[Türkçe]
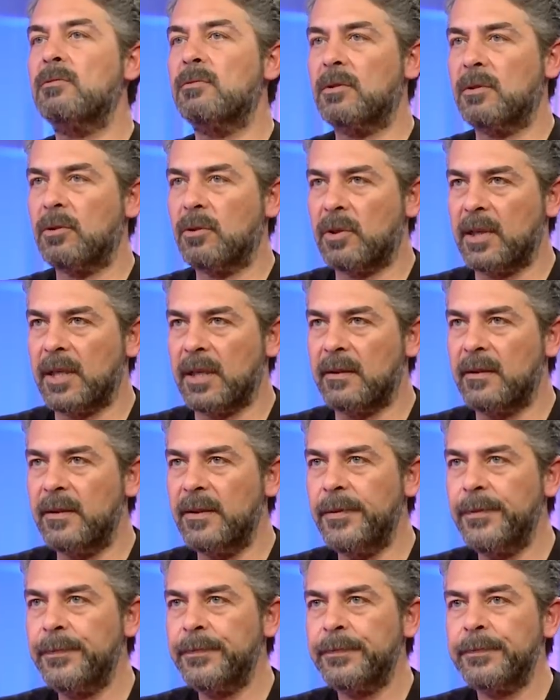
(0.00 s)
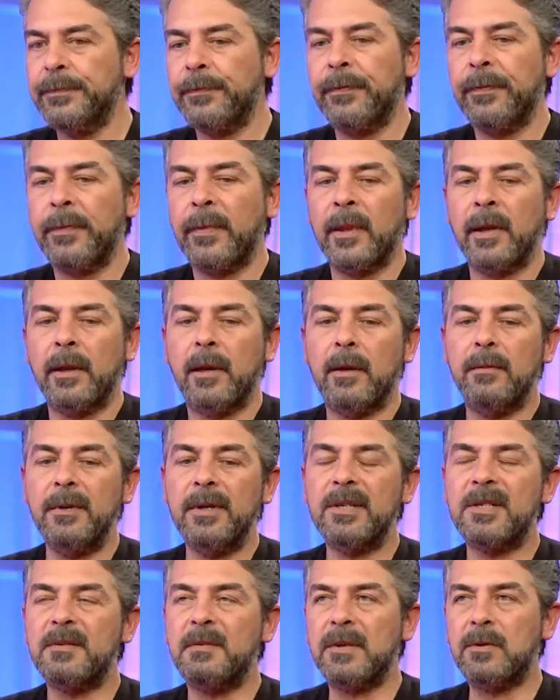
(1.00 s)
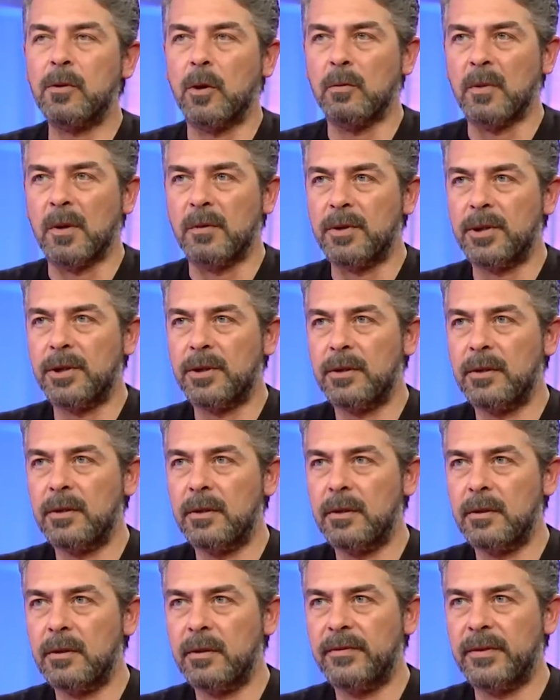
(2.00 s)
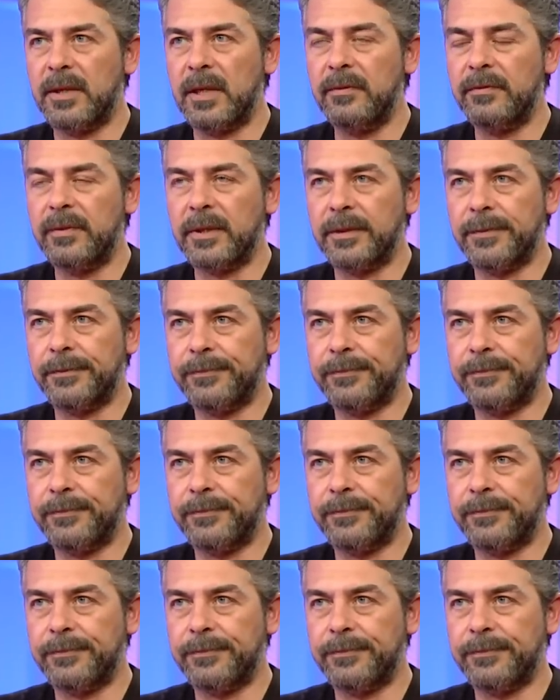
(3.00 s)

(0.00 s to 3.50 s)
da ona göreydi. Aynen. Ama kısmet olmamıştı filan falan.